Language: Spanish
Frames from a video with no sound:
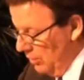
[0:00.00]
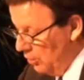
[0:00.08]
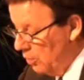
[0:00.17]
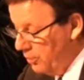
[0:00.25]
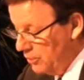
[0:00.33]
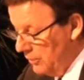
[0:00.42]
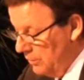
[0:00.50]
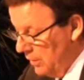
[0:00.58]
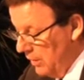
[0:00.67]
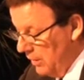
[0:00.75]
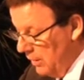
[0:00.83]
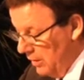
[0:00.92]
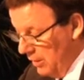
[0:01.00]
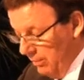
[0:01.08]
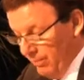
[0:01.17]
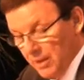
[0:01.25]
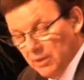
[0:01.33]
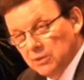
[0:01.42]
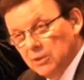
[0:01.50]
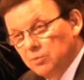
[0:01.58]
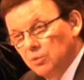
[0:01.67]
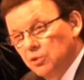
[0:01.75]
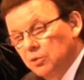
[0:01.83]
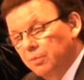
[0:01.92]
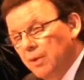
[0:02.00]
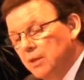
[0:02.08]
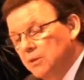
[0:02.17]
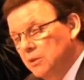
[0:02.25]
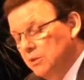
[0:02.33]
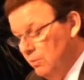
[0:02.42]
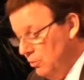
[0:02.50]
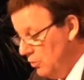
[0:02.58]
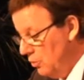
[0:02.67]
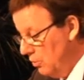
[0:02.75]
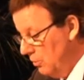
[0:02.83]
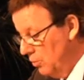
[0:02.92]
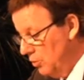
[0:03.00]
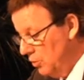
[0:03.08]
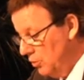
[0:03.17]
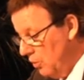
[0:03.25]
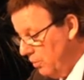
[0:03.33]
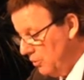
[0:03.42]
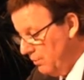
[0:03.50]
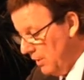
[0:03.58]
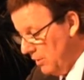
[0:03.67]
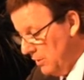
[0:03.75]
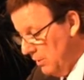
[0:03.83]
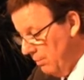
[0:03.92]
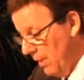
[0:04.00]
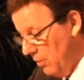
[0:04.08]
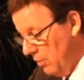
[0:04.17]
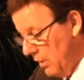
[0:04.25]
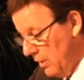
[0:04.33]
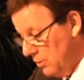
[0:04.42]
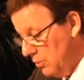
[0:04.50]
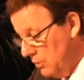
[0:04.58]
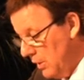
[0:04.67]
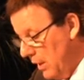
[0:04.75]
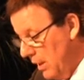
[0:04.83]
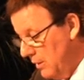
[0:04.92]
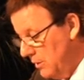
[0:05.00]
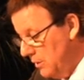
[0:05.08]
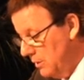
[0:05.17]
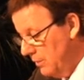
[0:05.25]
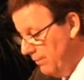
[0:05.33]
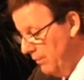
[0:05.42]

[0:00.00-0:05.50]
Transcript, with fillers: Grupos eh, y países, muchos países y muchos grupos participaron en estos análisis